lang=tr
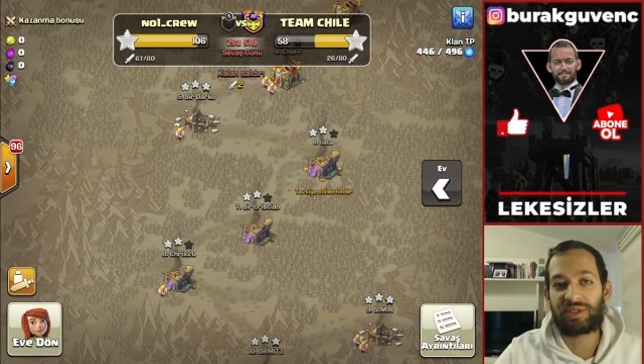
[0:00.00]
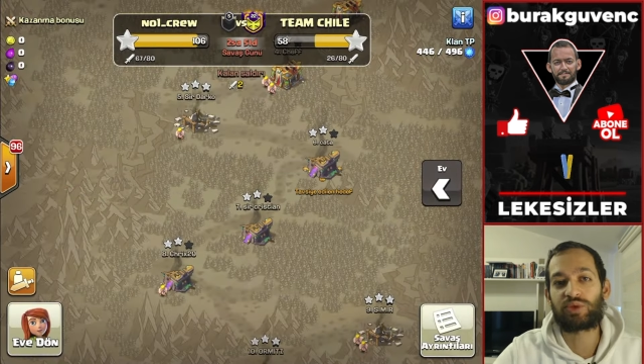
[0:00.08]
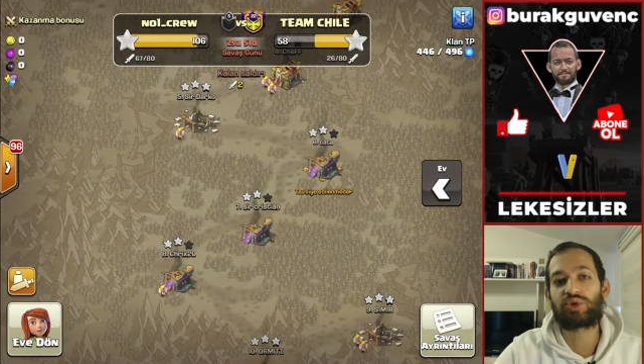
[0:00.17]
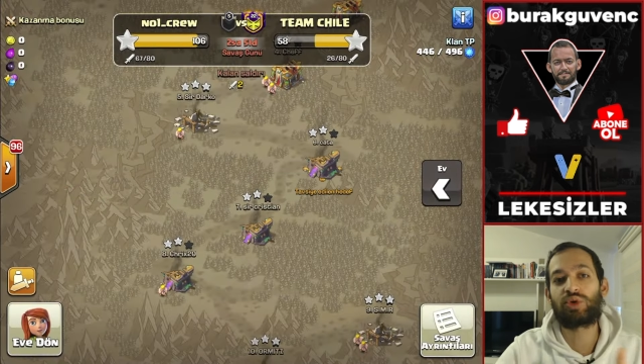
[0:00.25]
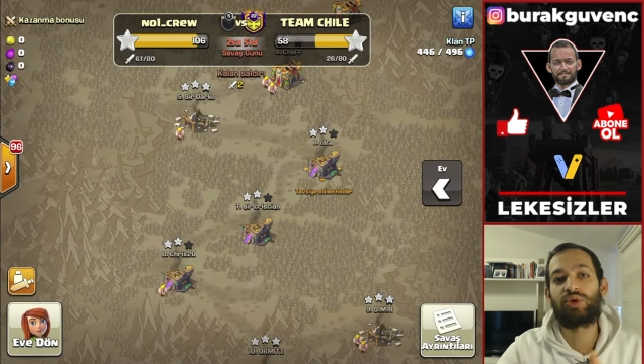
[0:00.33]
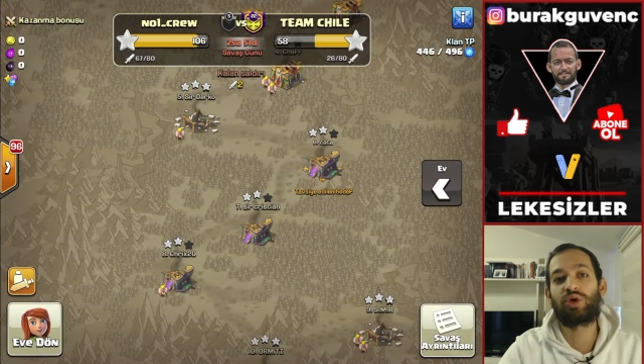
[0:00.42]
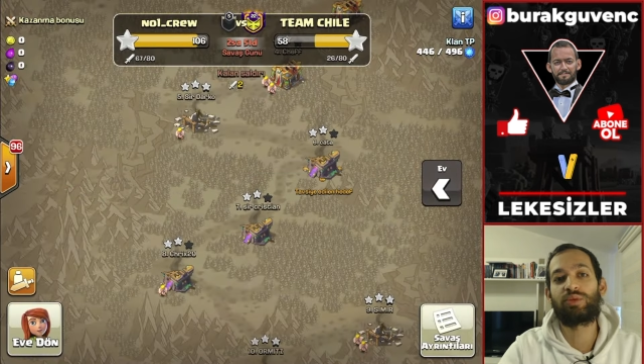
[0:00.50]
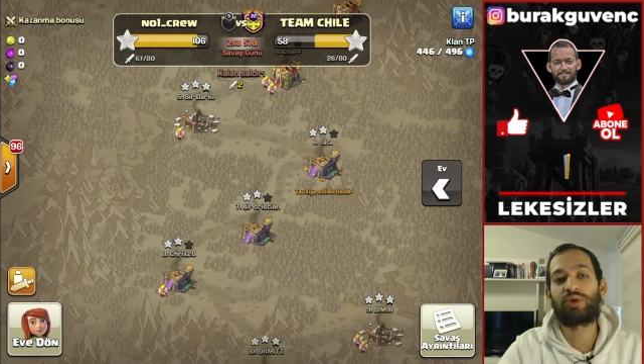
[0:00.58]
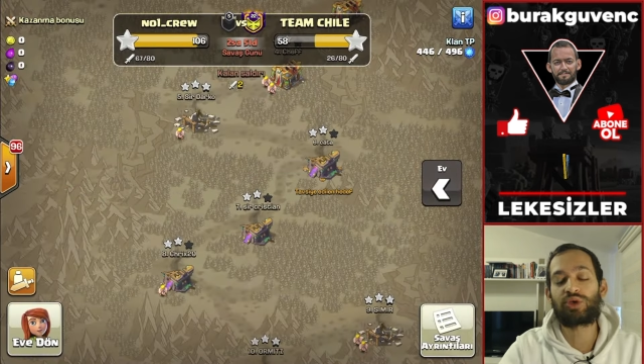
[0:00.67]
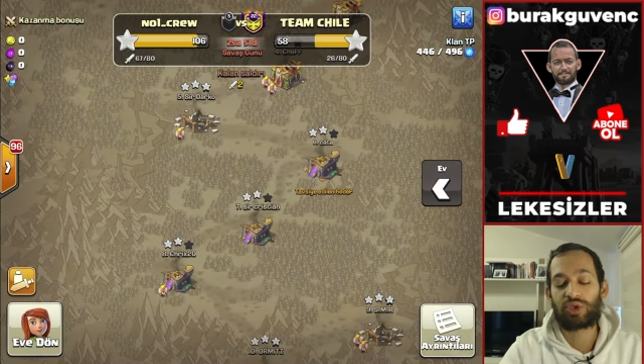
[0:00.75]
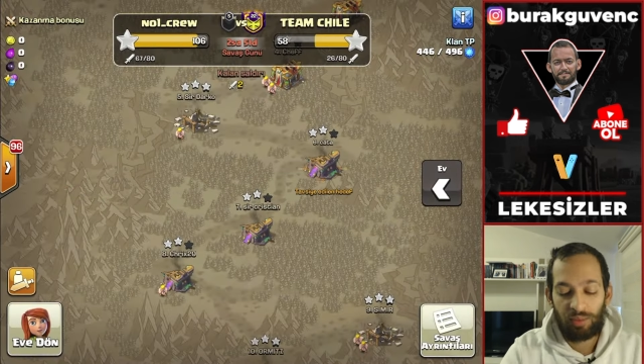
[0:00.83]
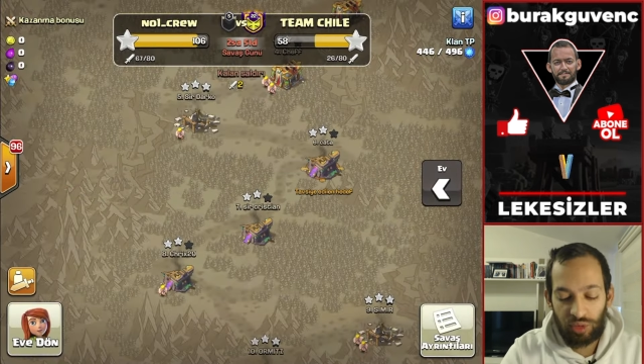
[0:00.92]
bir
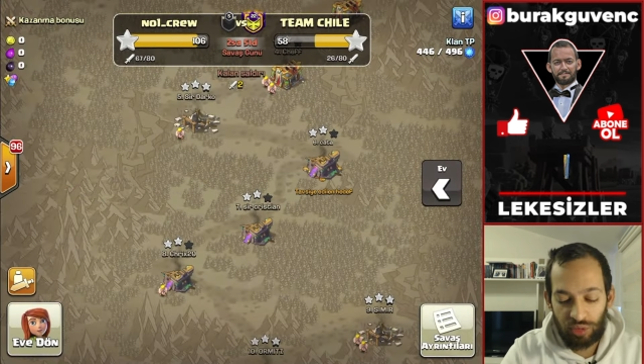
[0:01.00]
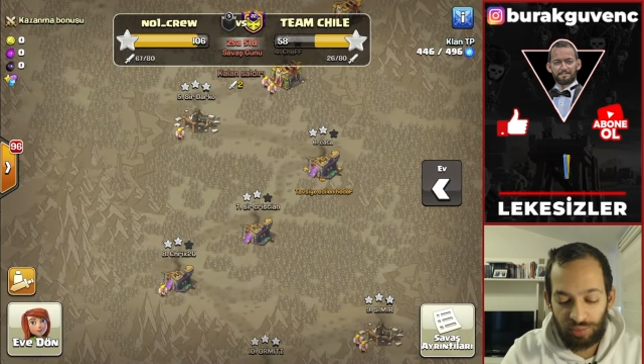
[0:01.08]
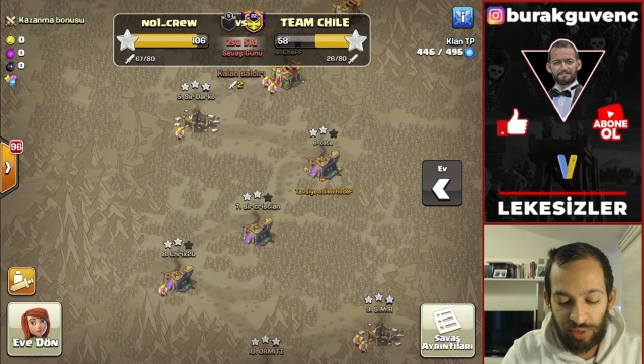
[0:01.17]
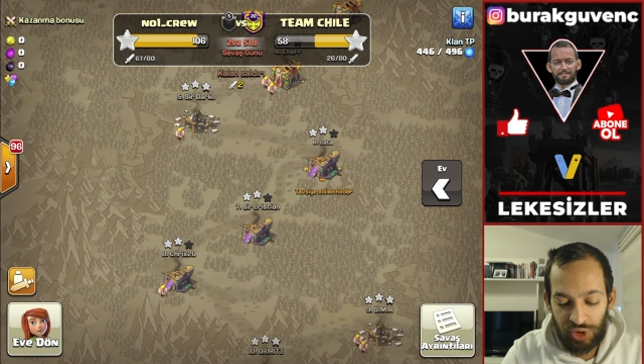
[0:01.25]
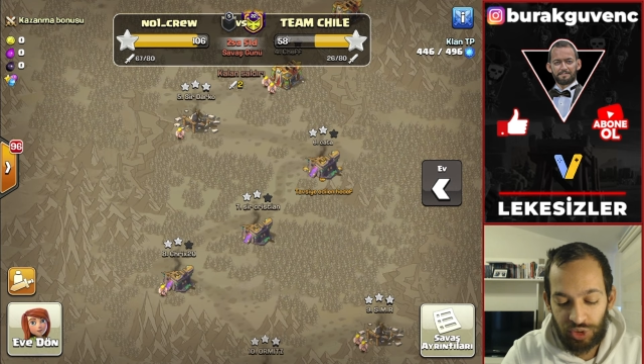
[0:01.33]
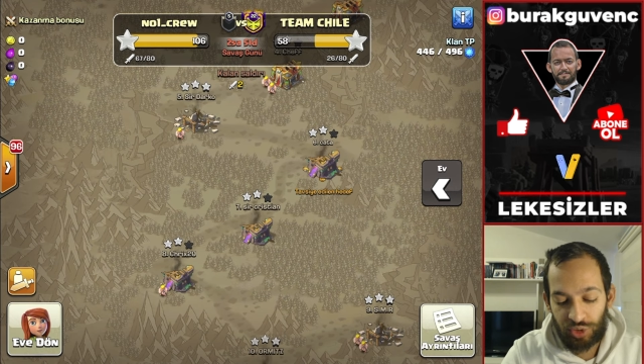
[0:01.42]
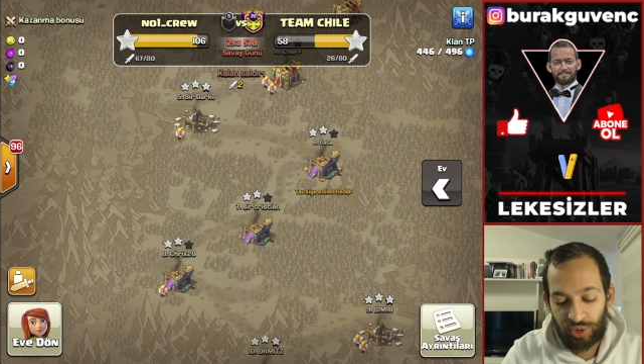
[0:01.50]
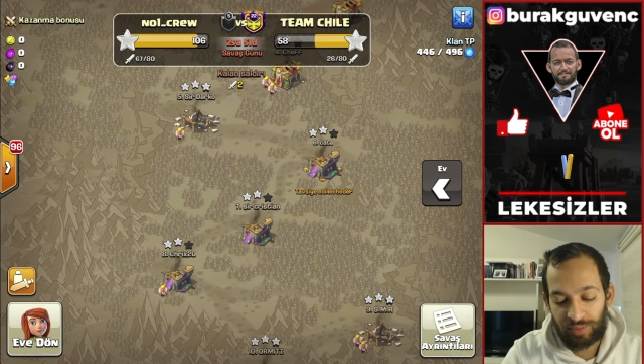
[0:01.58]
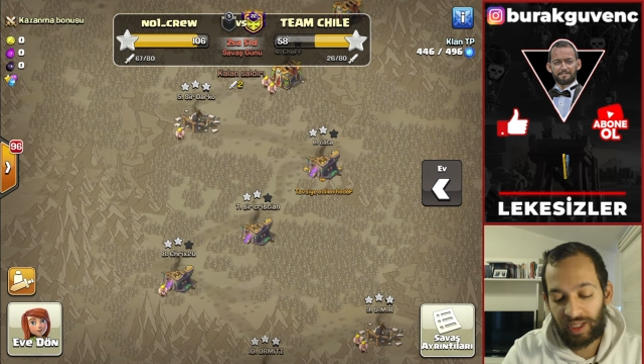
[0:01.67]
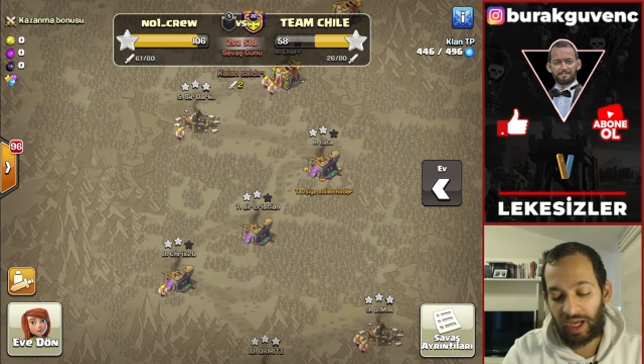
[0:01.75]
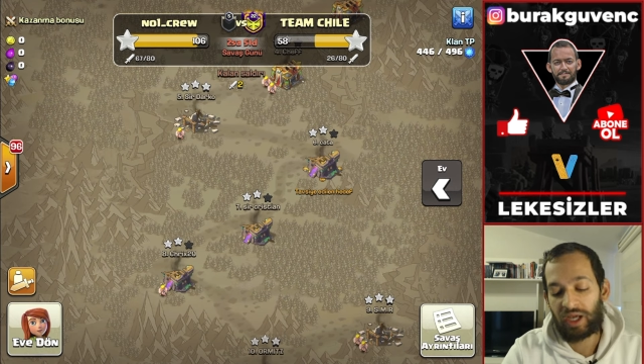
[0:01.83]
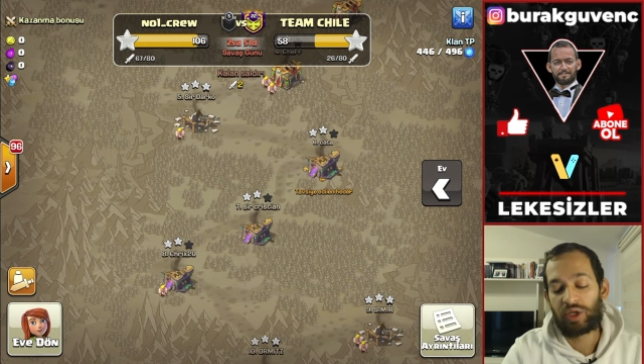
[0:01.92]
üstünlüğümüz bulunmuş
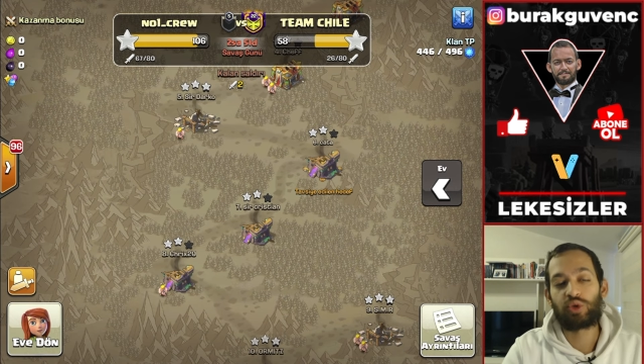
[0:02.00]
durumda.